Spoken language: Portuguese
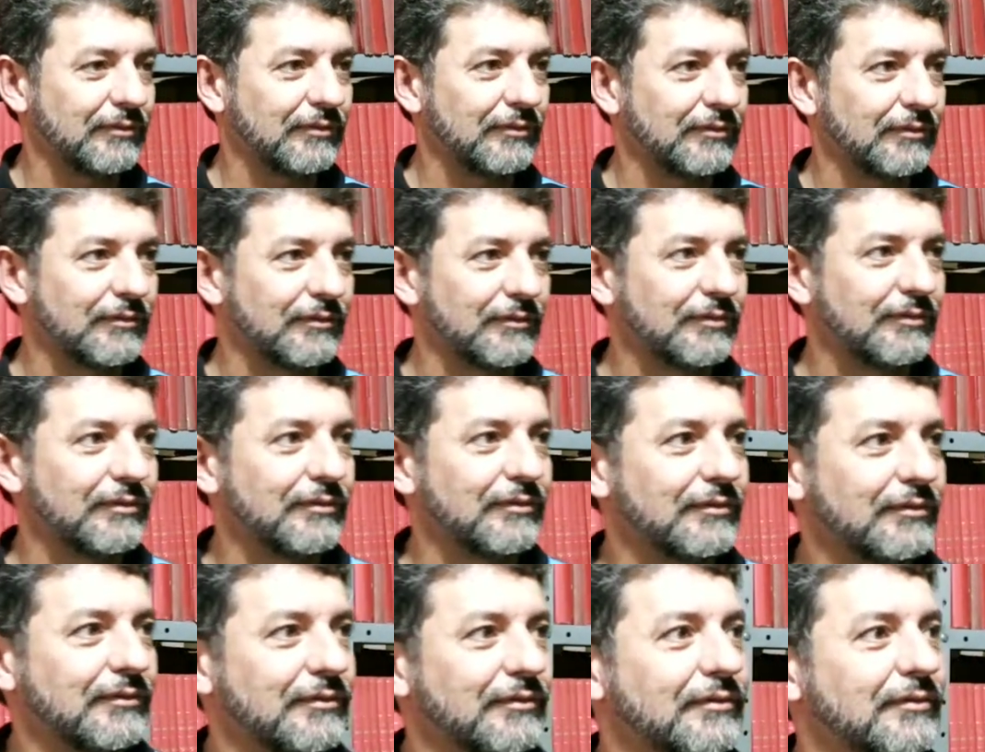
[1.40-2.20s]
só botar
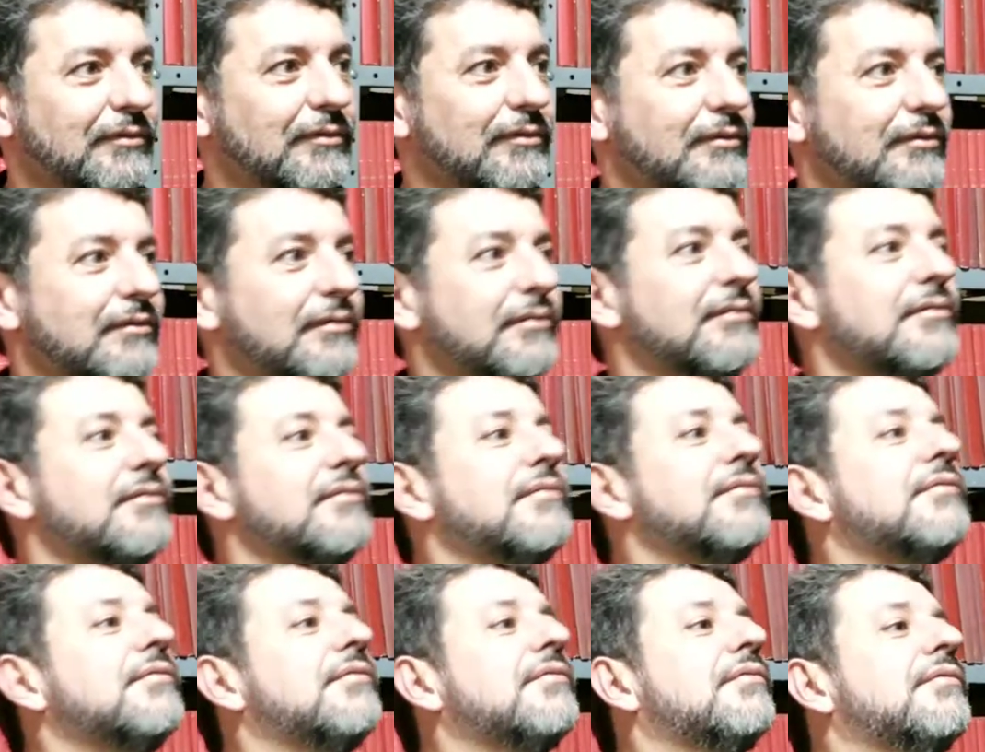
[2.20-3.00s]
na tua cabeça te
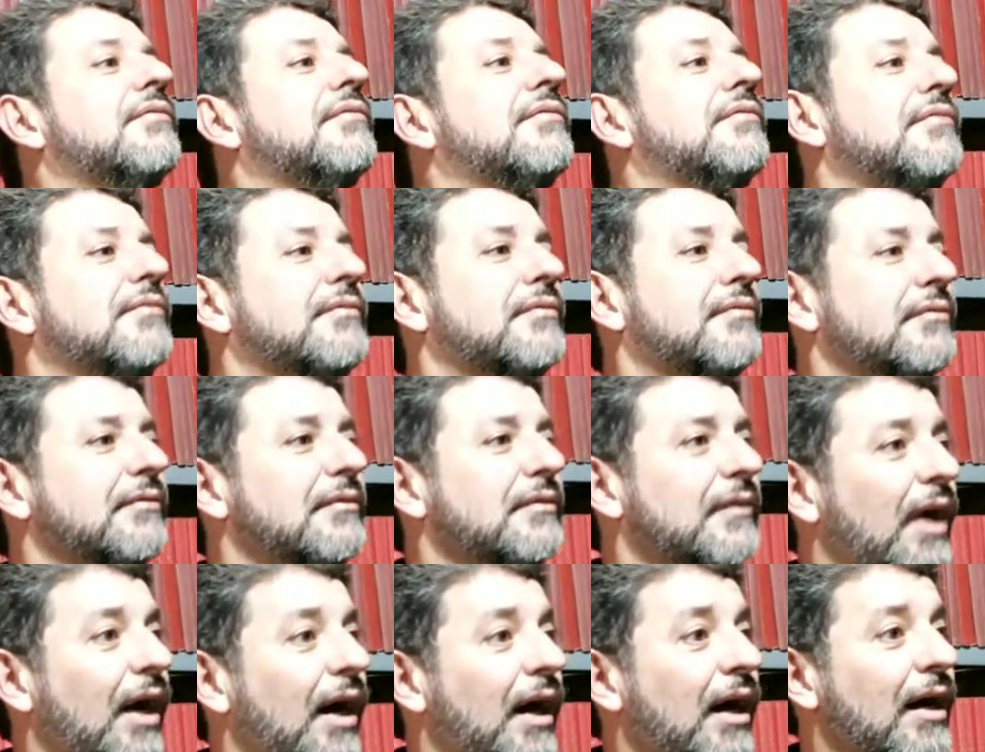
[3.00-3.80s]
falar onde é que fica
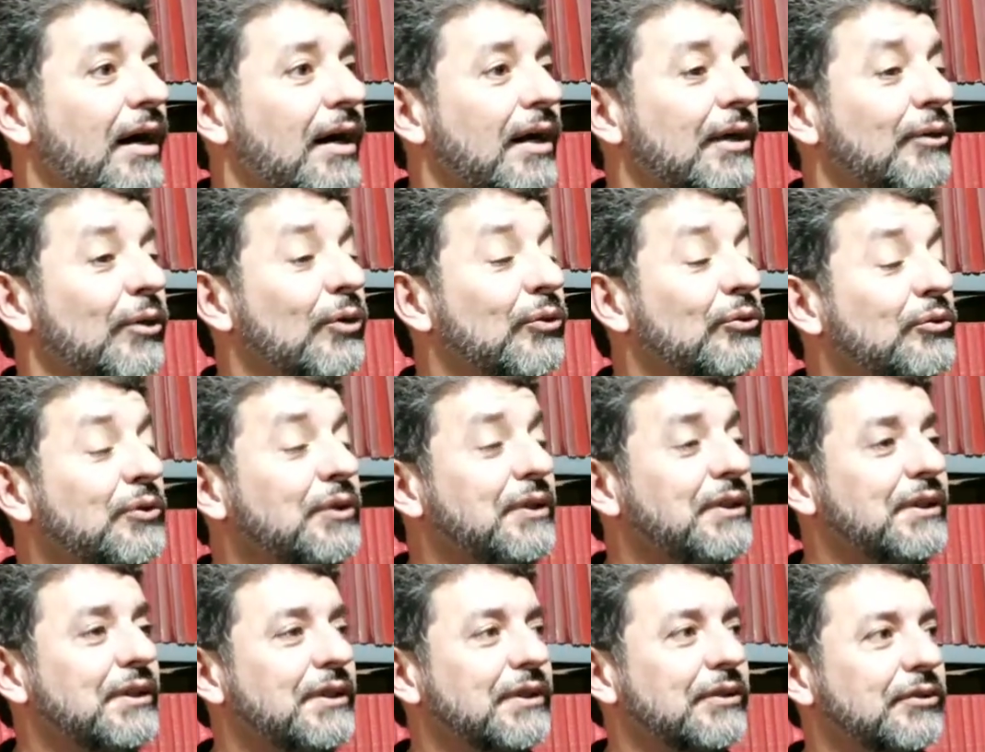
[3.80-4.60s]
o local. Ah, é
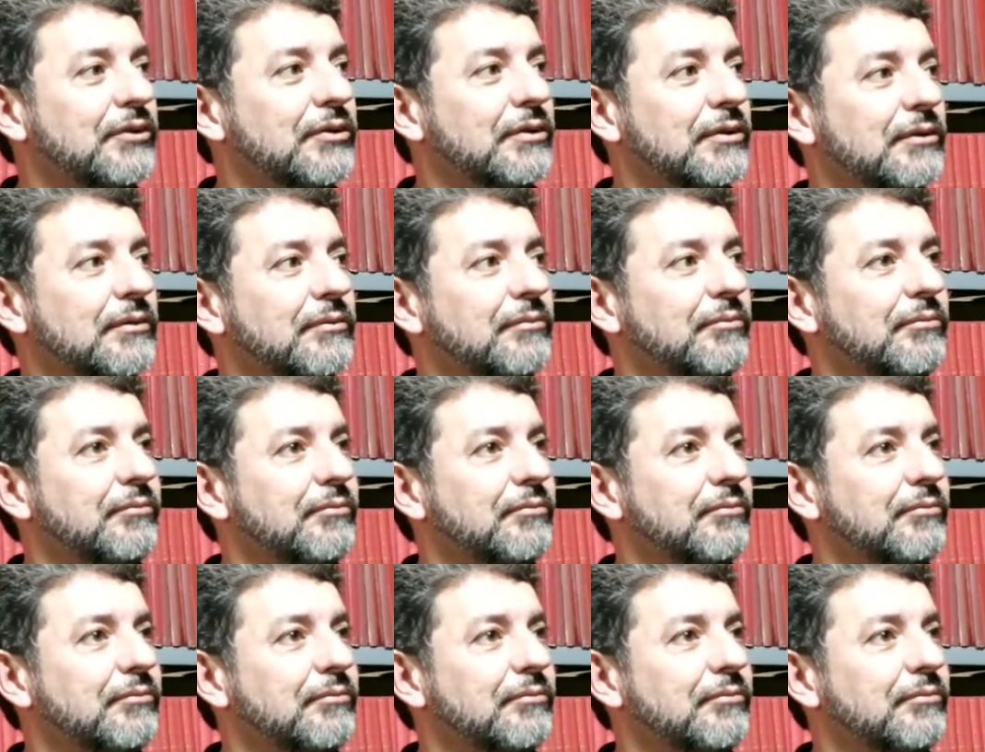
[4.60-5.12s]
logo no início.